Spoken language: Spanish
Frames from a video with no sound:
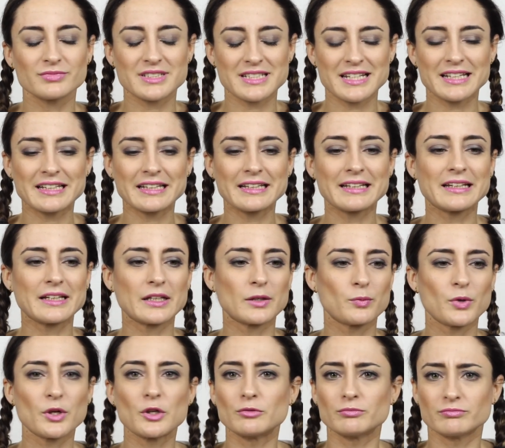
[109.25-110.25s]
Sé que,
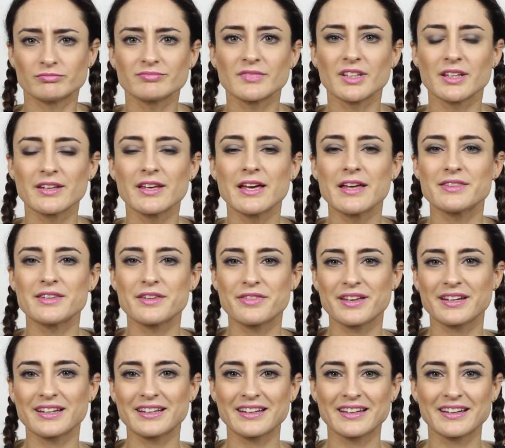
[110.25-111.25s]
bueno,
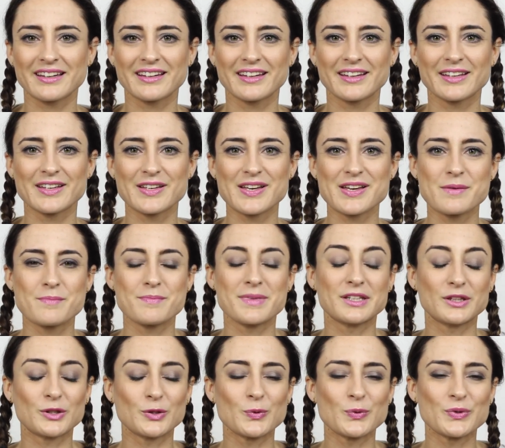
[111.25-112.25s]
Dicen que en
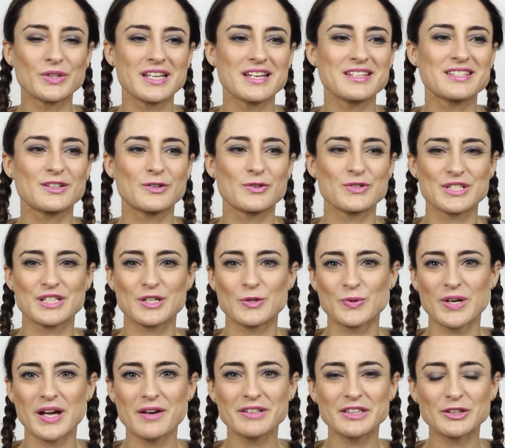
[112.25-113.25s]
21 días se consigue
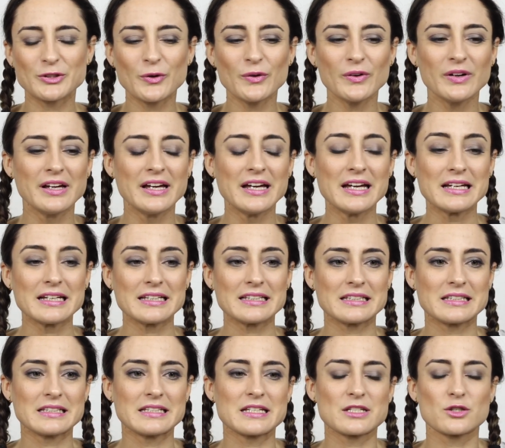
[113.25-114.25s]
un hábito
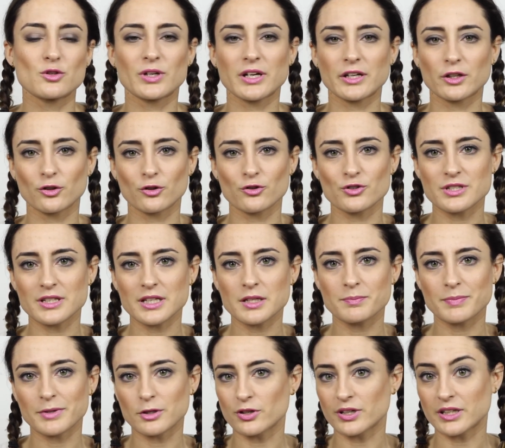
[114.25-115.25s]
y es lo que quiero
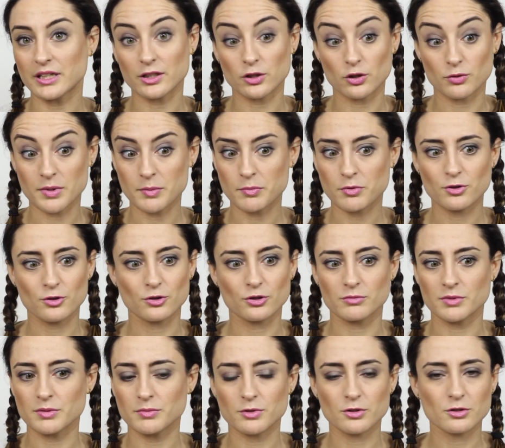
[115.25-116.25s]
conseguir, pero es que no me pongo,
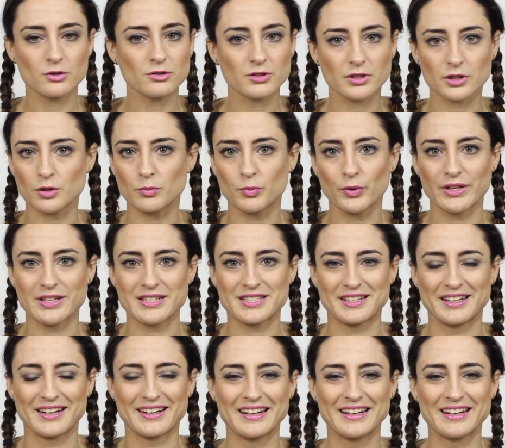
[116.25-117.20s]
no me pongo y no puede ser.